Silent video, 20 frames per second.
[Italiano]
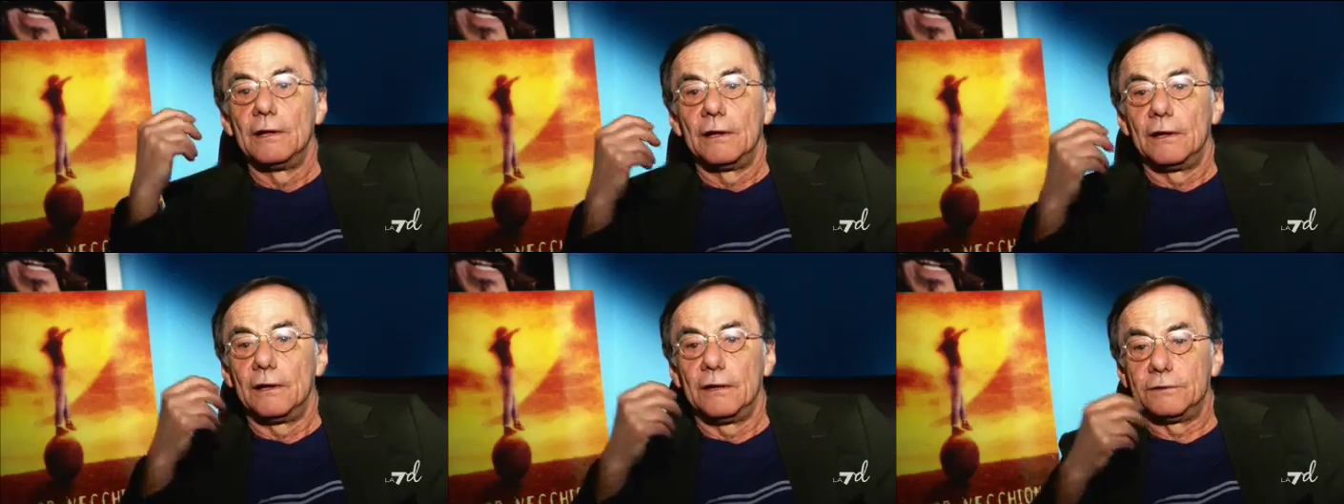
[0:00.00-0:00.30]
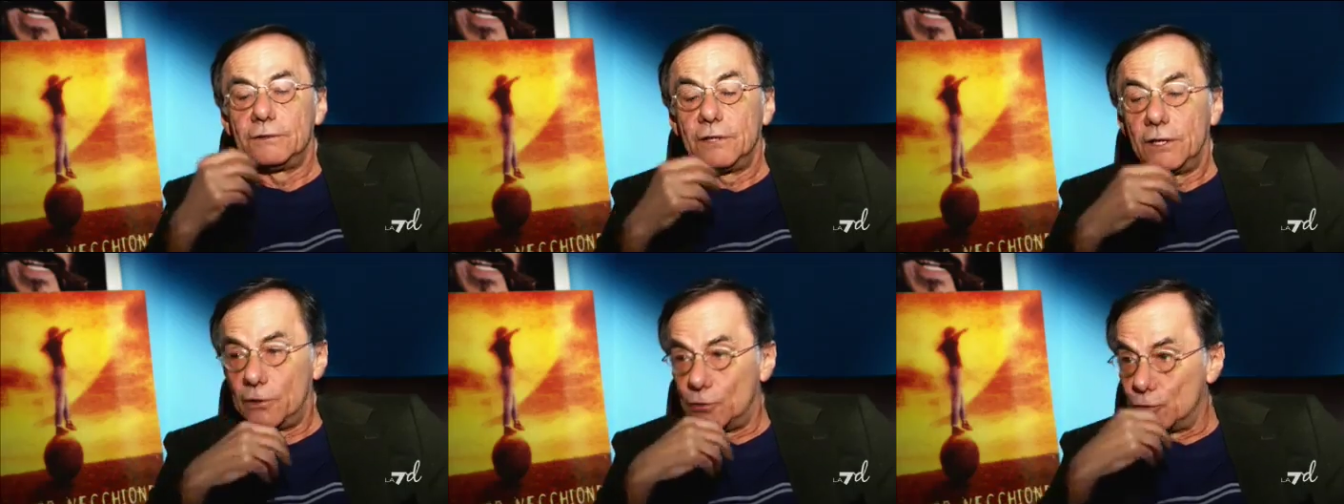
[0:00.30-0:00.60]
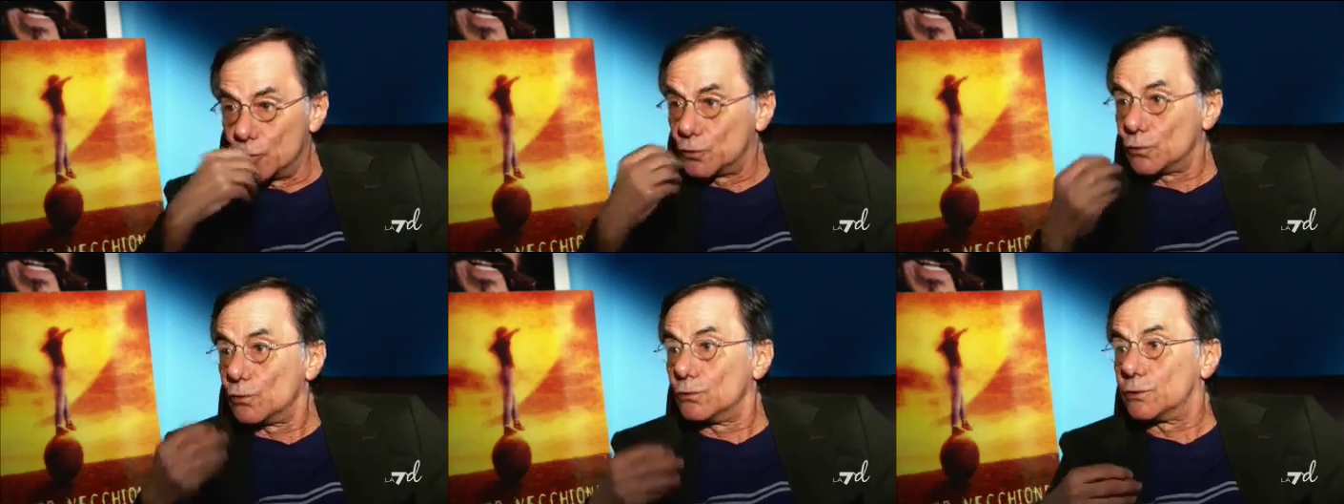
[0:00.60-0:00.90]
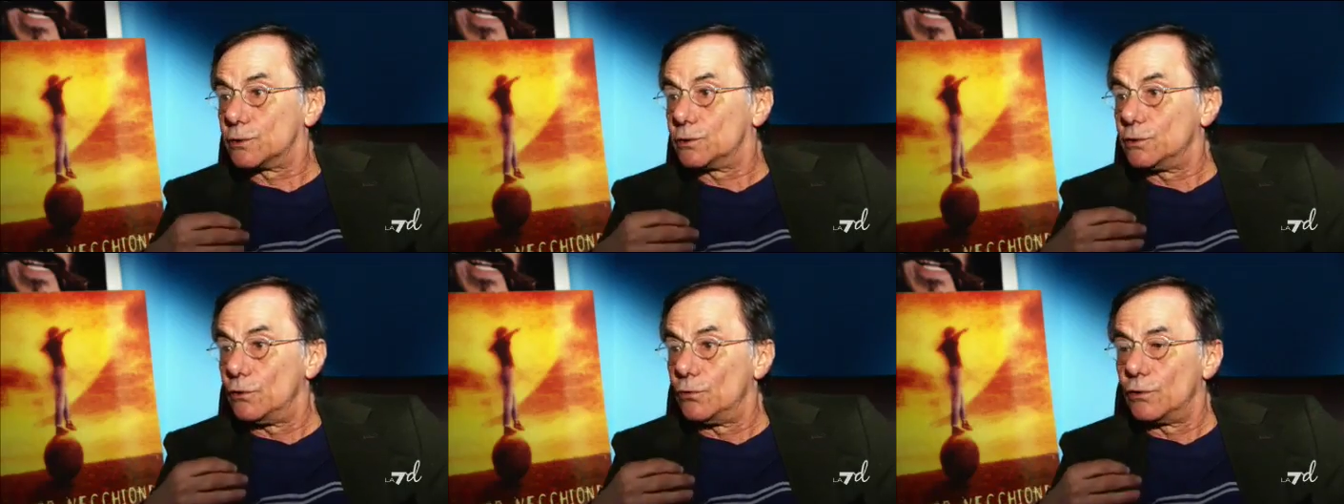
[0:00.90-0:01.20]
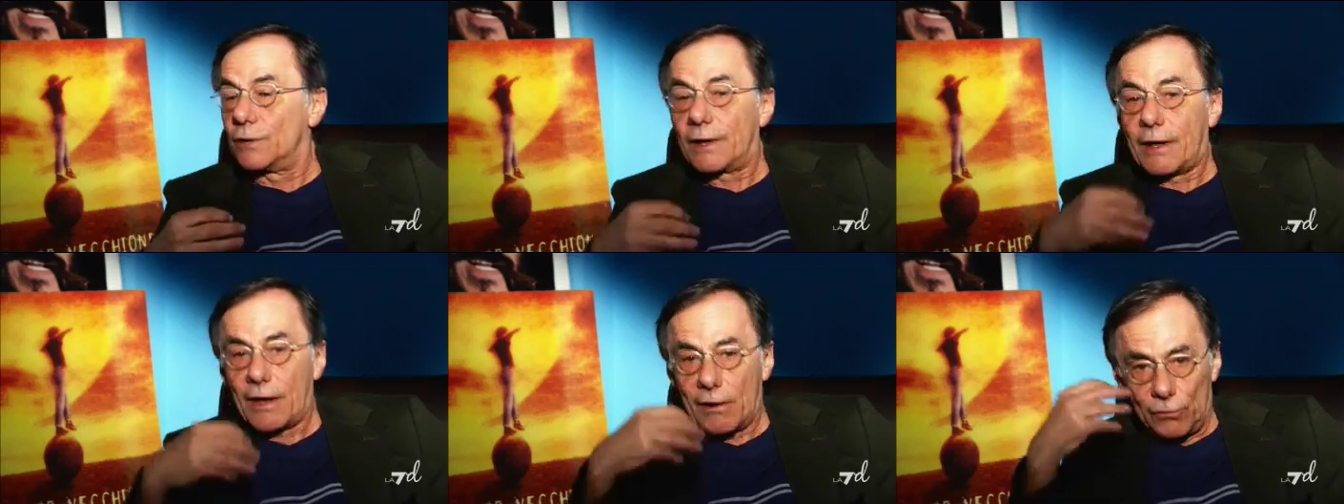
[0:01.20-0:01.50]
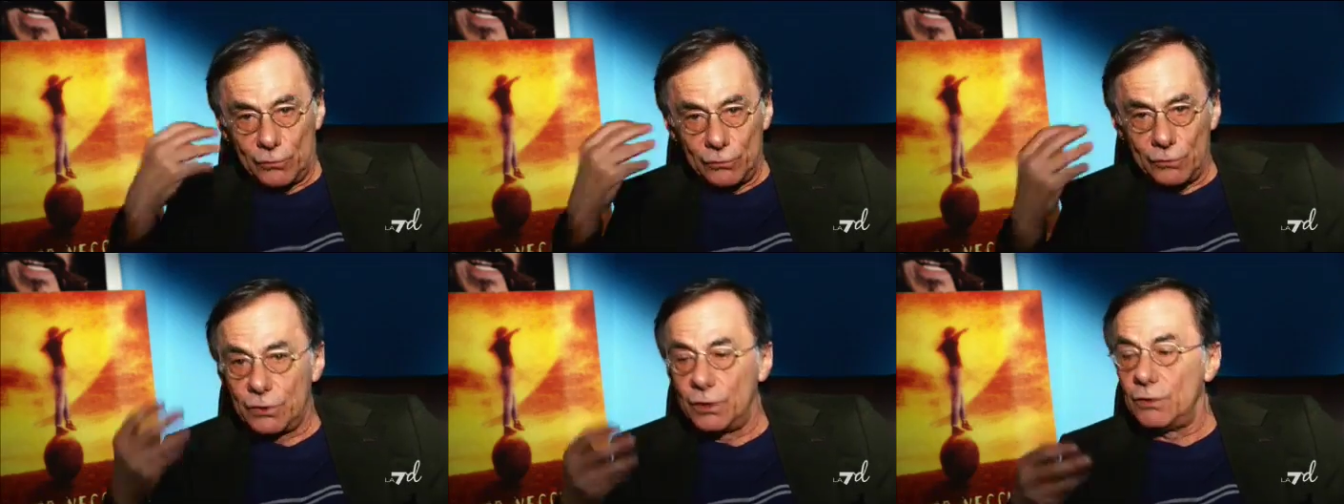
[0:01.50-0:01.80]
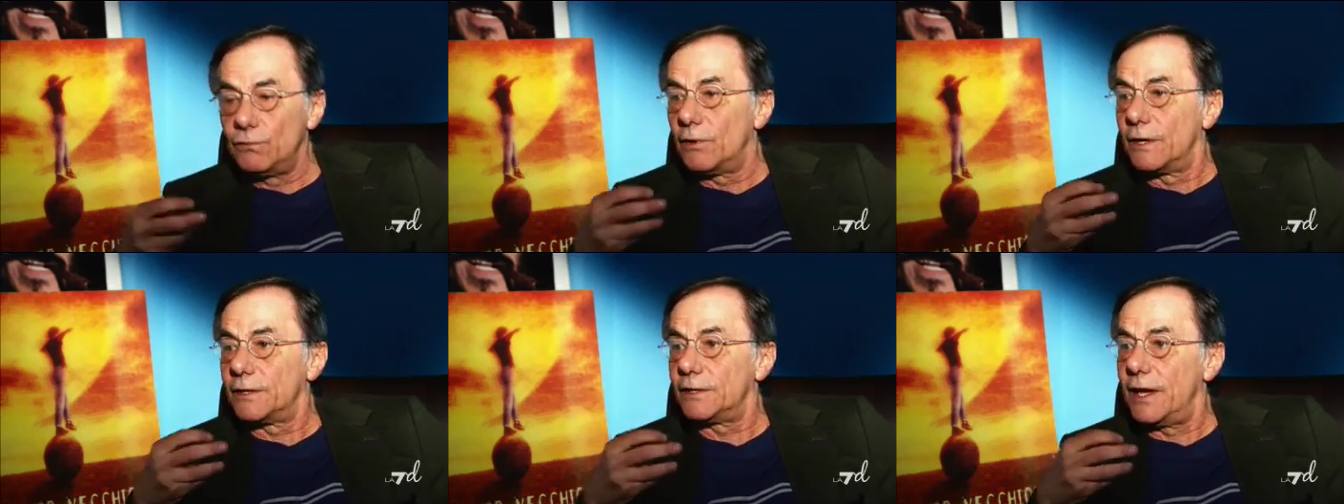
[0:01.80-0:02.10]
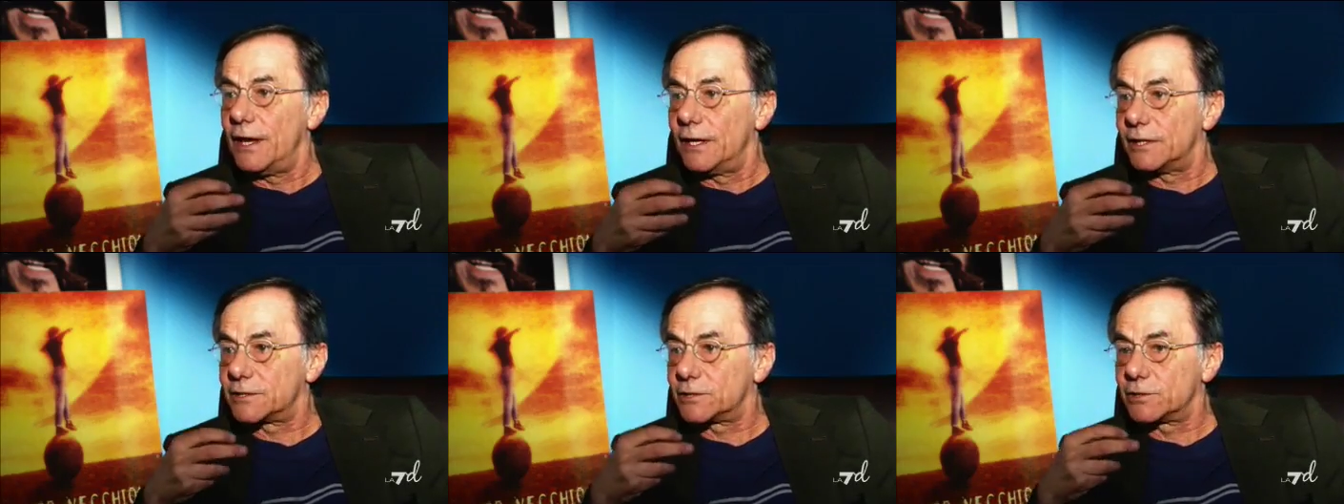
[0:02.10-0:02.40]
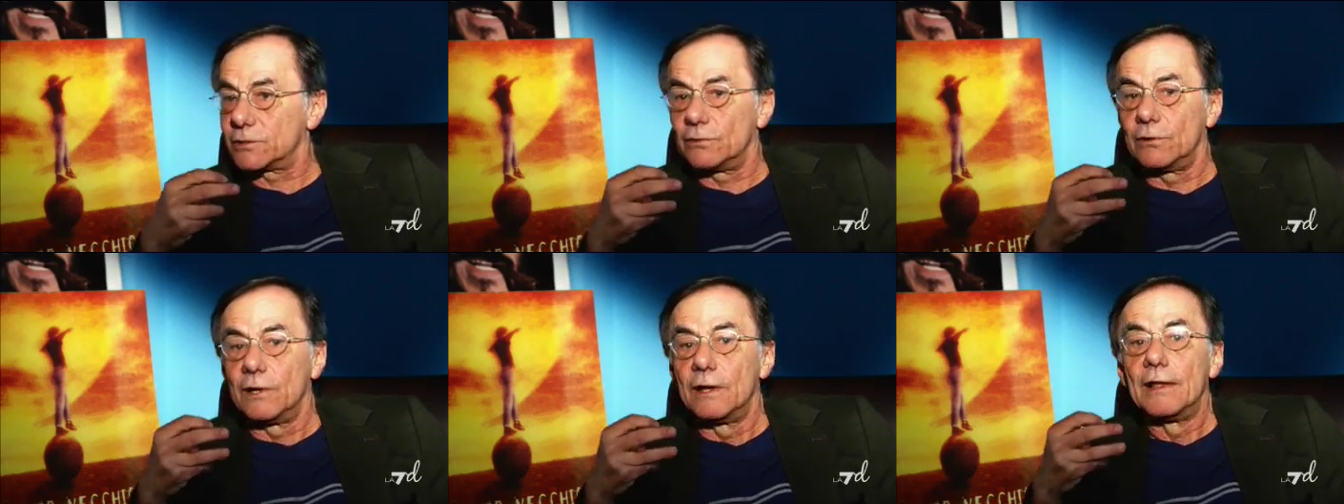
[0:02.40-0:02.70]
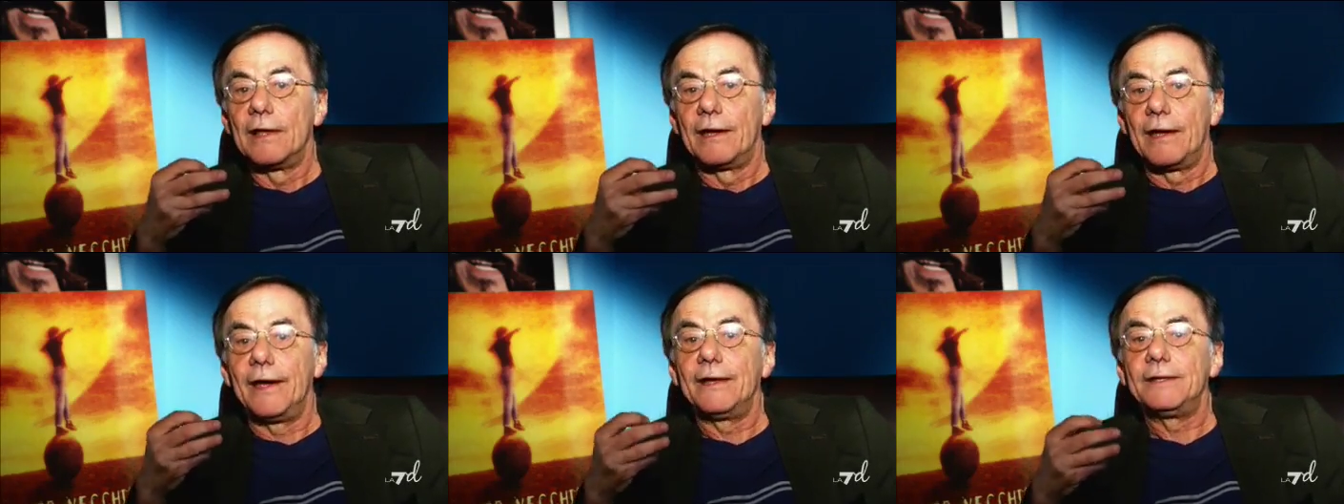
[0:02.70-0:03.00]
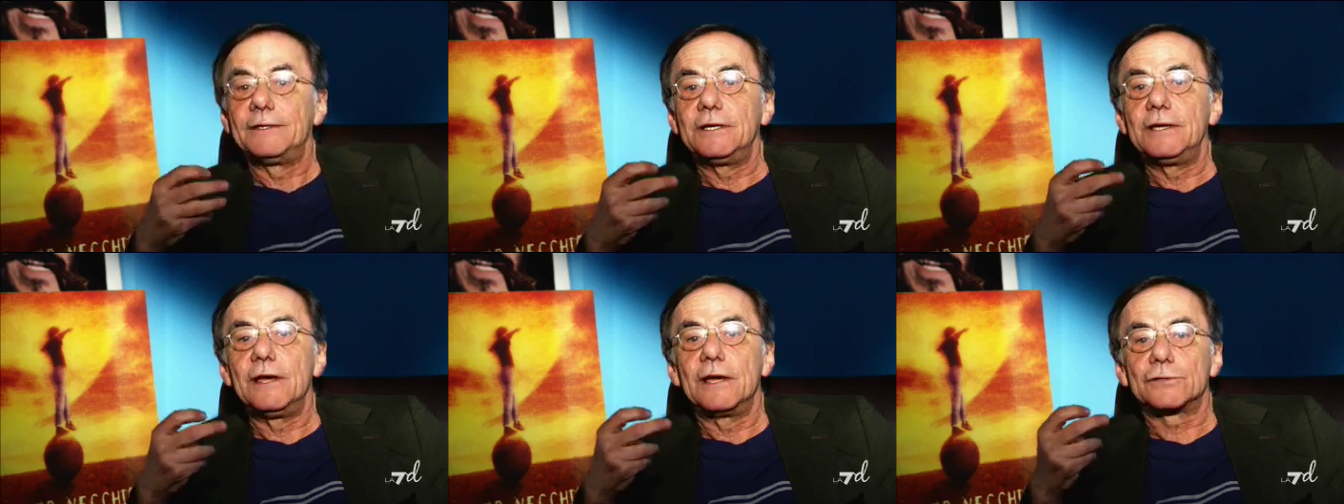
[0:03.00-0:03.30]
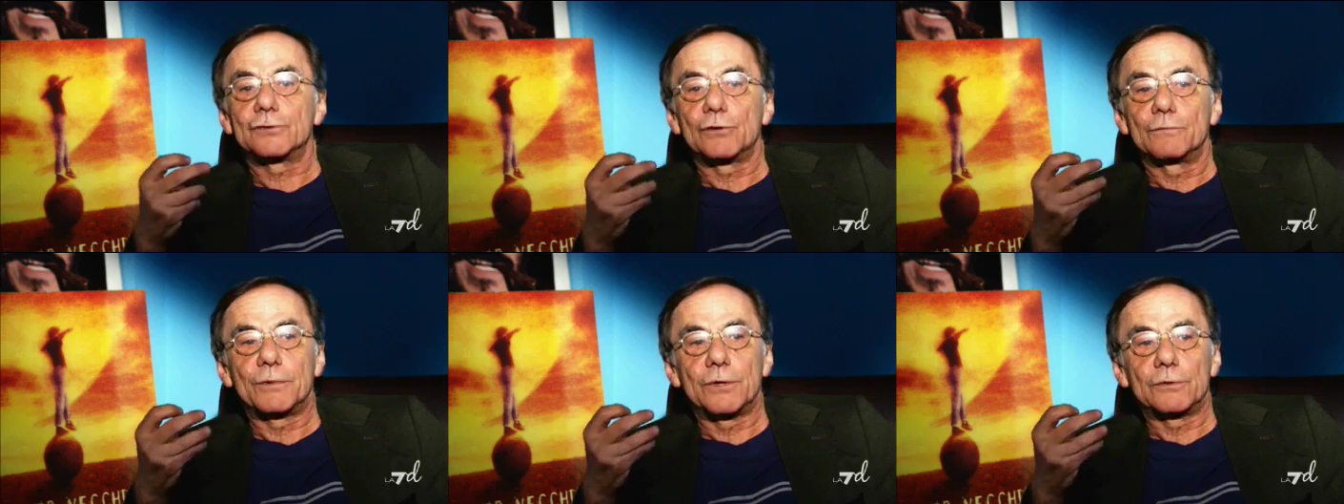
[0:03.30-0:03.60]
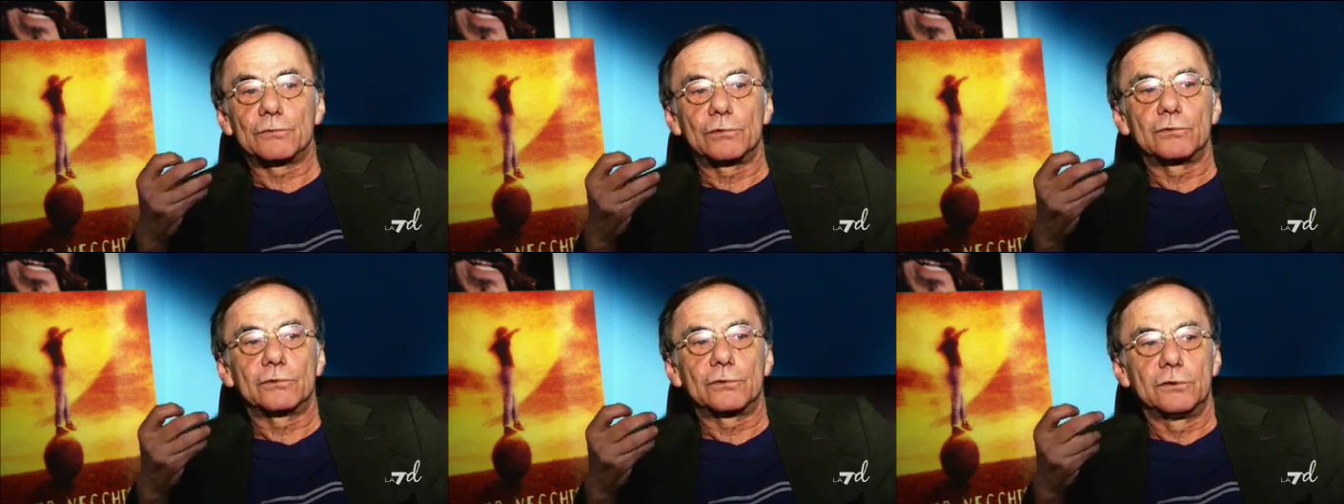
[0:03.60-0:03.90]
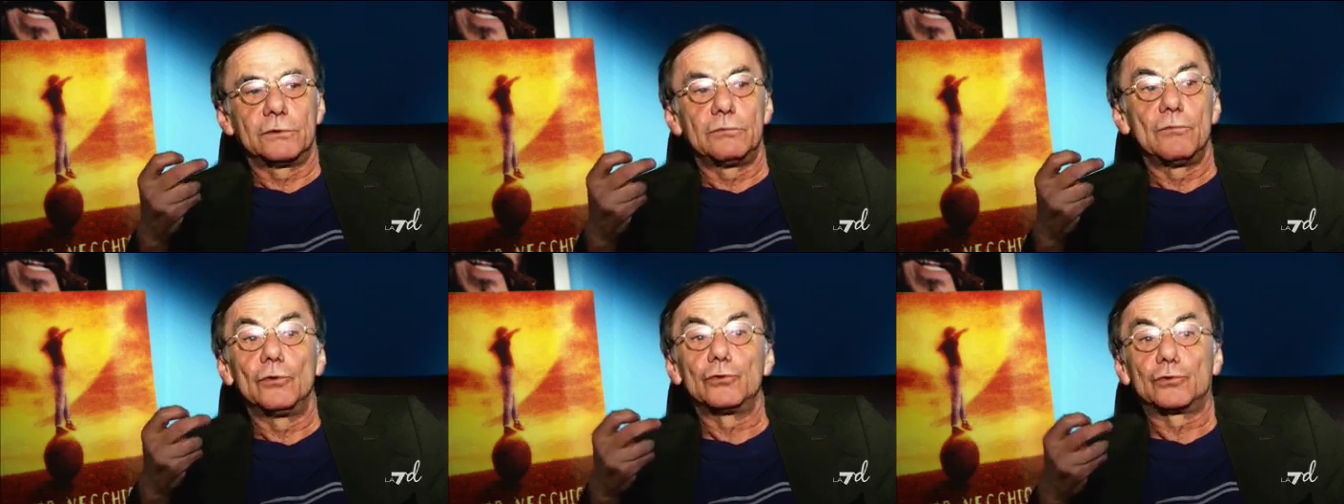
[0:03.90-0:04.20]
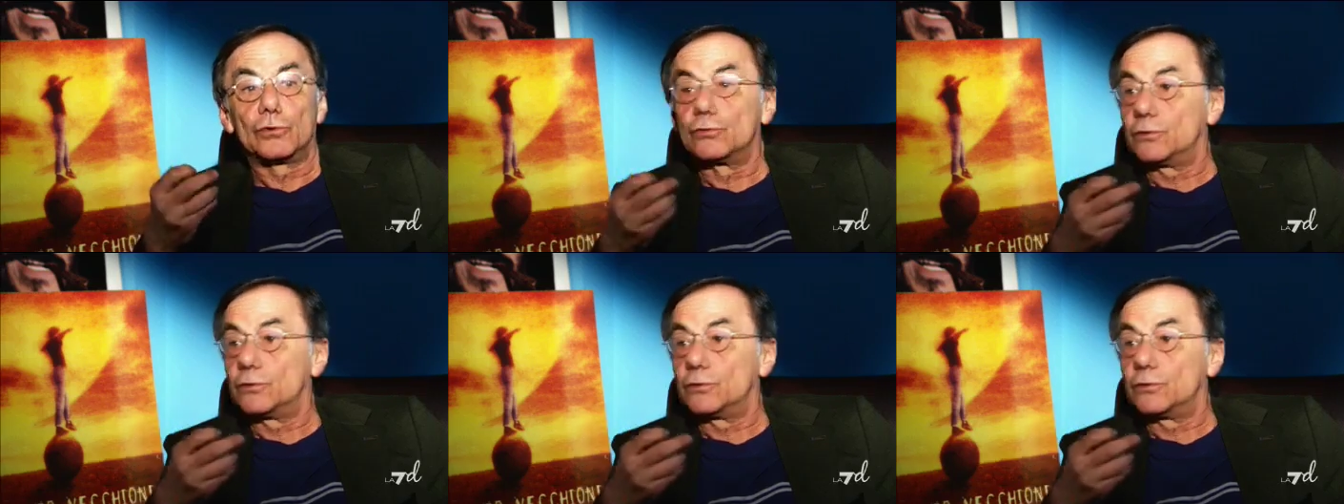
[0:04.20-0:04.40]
eh, di ricostruzione che continua adesso e, di, e soprattutto di molto